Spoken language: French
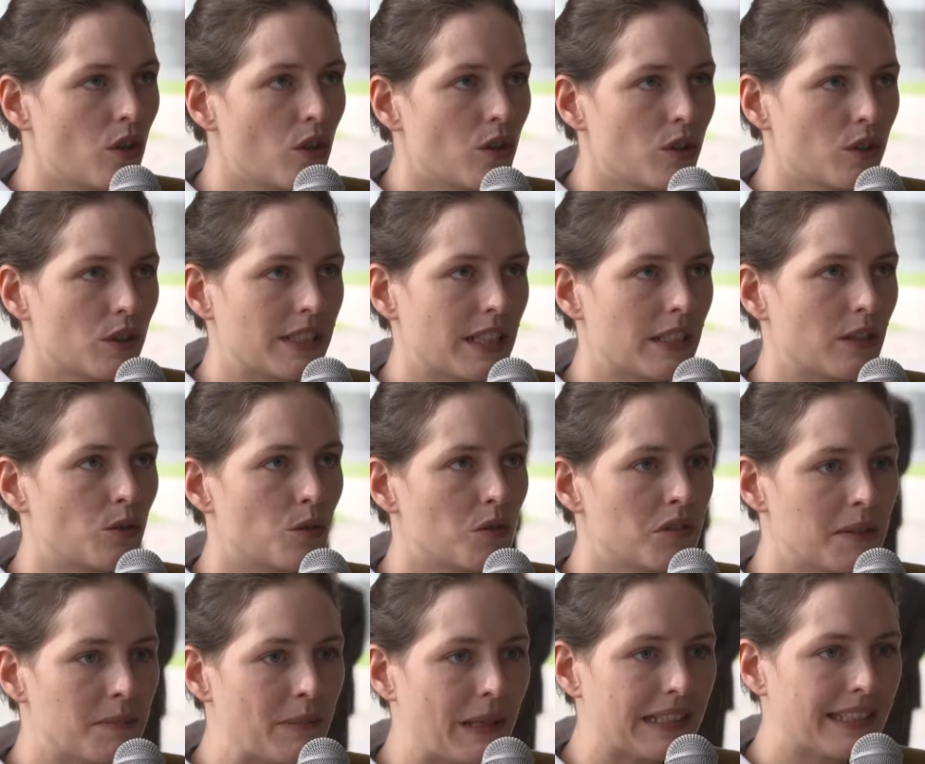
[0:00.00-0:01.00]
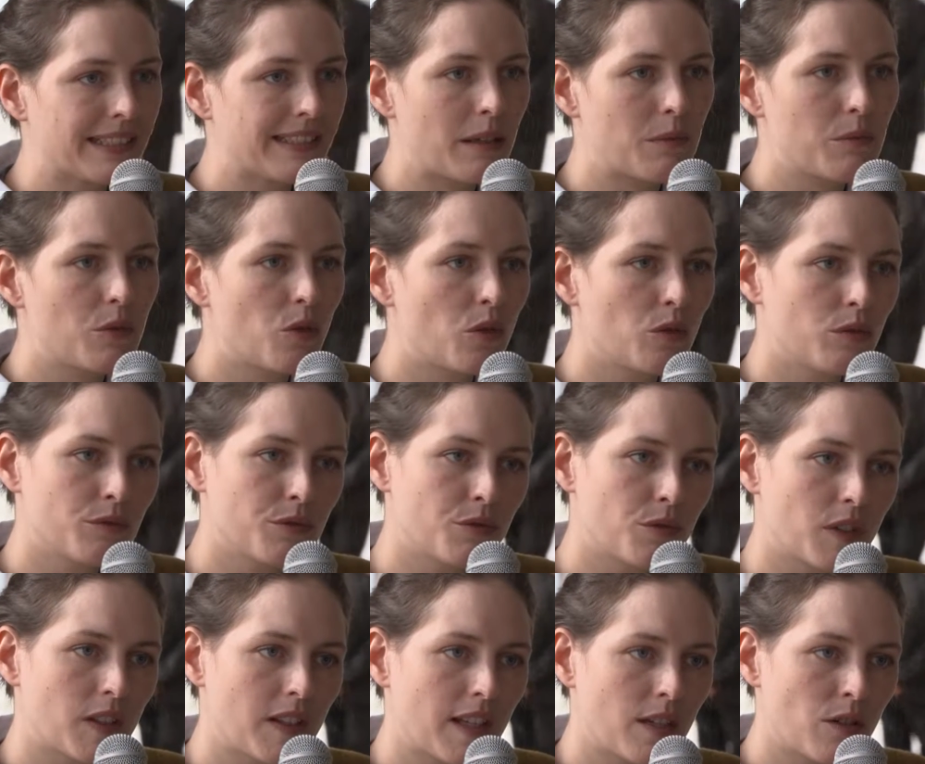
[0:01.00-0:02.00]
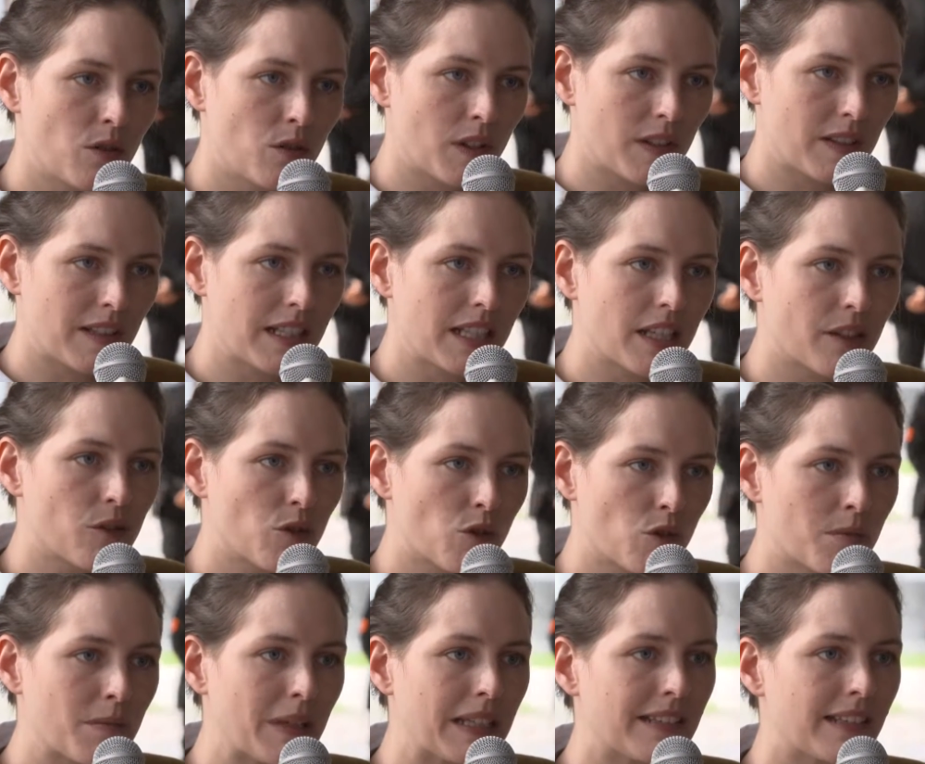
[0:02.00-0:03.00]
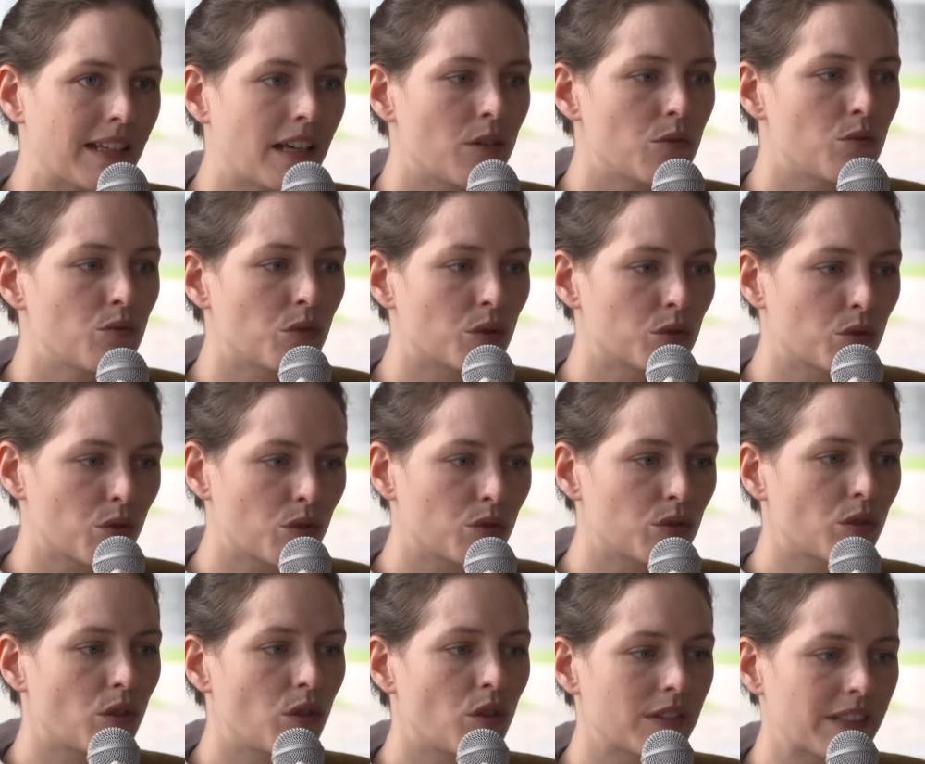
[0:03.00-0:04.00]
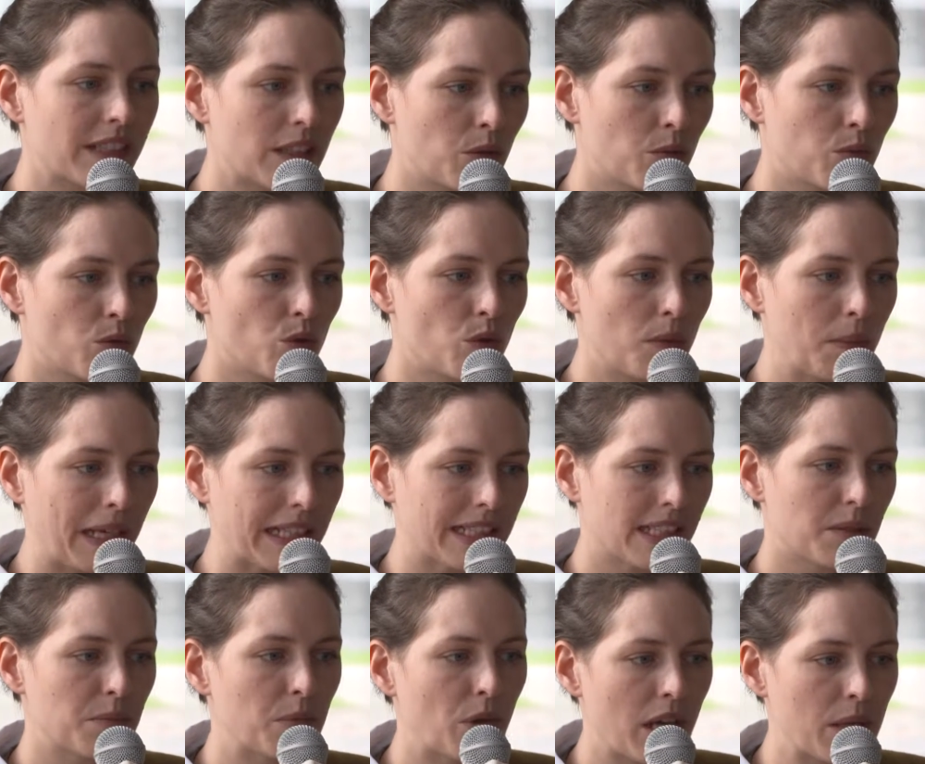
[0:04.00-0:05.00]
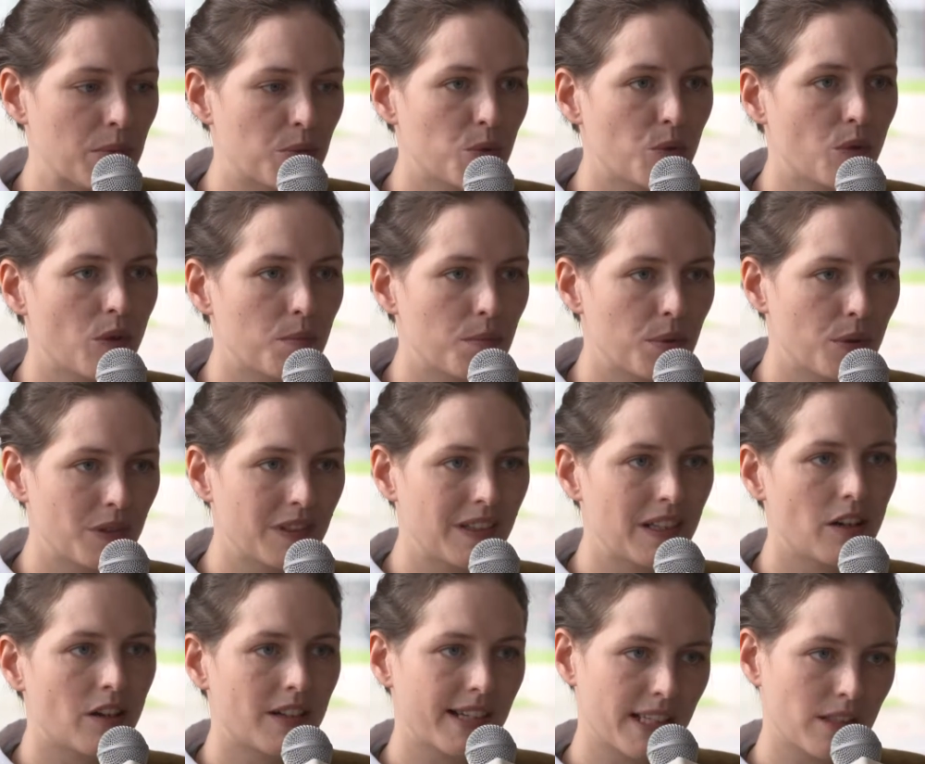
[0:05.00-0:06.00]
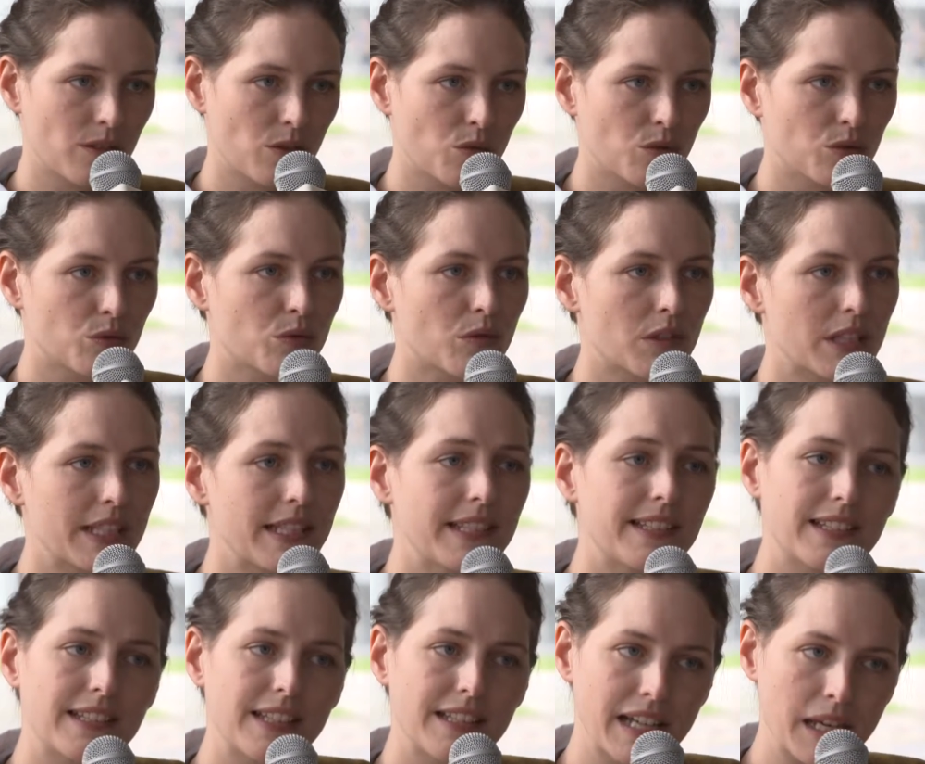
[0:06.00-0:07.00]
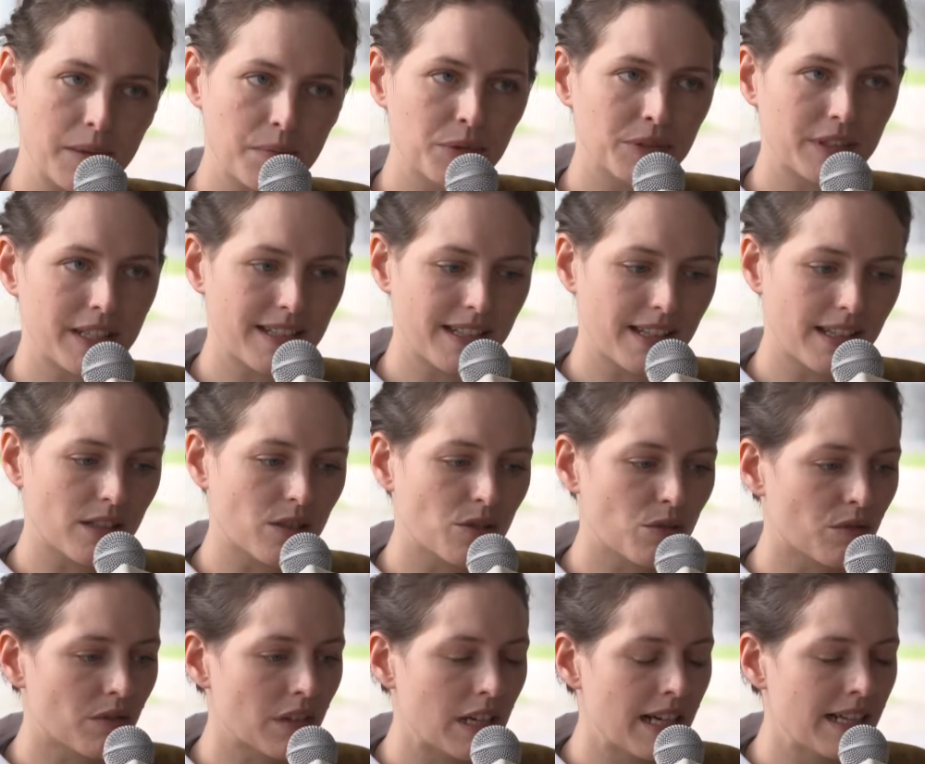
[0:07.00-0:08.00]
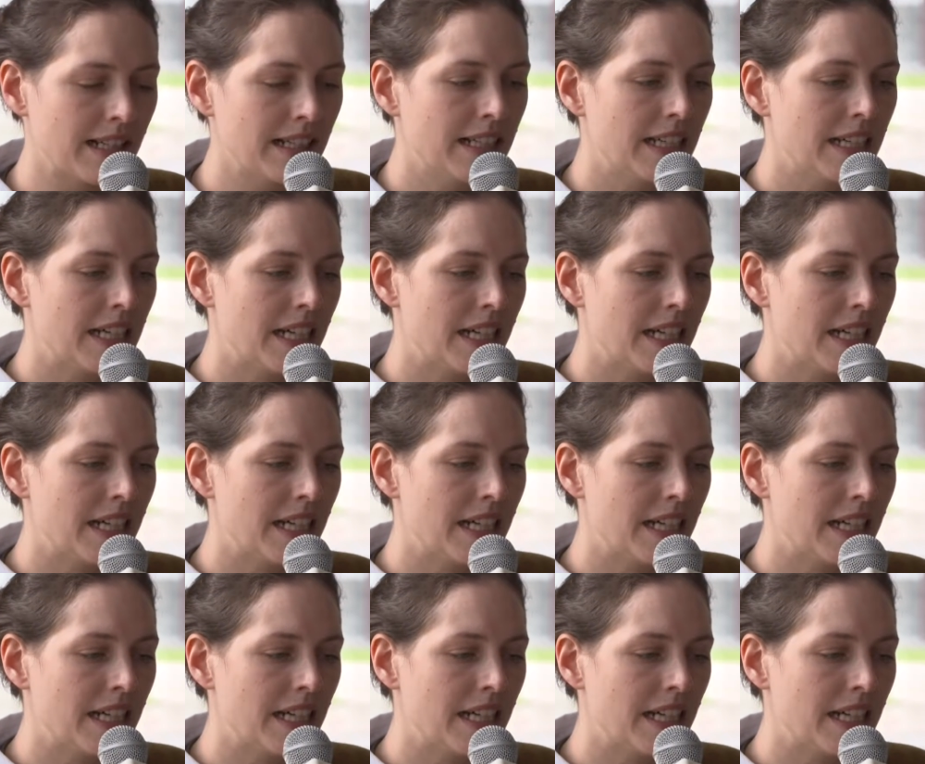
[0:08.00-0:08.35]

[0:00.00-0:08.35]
euh, cette deuxième partie de table ronde faisait écho à celle qu'il y avait eu ce matin, où entre-temps, un certain nombre de participants avaient pu poser leurs questions. Donc l'idée, c'était de répondre à ces questions-là.